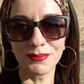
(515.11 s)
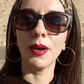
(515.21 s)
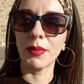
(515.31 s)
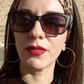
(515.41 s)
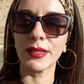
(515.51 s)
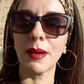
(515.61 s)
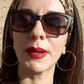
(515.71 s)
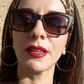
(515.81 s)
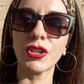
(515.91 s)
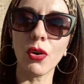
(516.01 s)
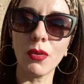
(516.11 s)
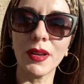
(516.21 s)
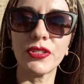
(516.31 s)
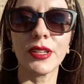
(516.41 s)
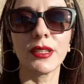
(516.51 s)
Vou aproveitar para deixar
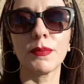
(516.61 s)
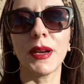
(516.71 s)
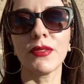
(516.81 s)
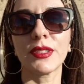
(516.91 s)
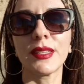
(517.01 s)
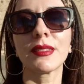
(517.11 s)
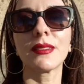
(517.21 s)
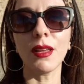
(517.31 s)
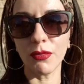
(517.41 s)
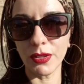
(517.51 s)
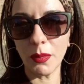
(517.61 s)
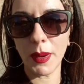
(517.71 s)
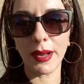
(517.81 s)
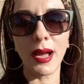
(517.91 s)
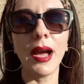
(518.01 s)
algumas dicas para vocês que estão vindo
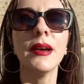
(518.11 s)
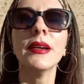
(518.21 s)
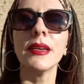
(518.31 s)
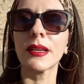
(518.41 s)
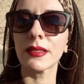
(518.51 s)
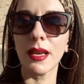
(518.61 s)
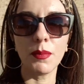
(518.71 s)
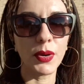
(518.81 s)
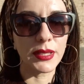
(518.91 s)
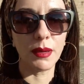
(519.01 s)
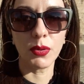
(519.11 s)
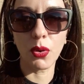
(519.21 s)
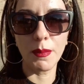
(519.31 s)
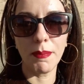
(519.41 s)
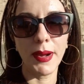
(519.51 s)
para cá e quiserem, por exemplo,
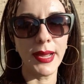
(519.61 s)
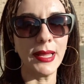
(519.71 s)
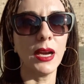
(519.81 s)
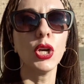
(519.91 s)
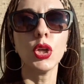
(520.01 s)
comer paella.